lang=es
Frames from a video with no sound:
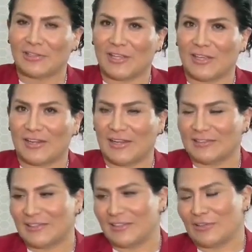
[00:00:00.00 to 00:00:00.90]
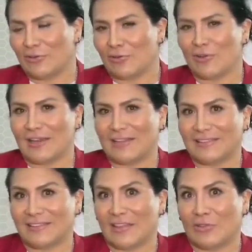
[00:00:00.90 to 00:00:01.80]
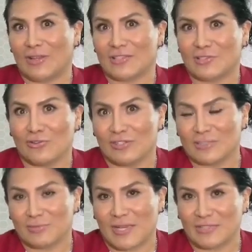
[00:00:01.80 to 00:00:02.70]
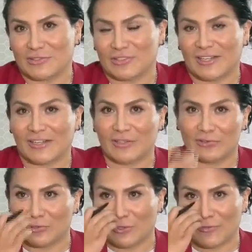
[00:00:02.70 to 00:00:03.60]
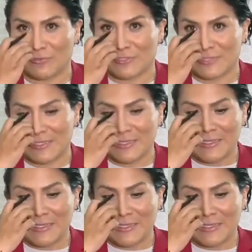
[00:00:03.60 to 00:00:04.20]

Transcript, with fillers: de carácter o con carácter de donación de espacios, terrenos o lo que fuese,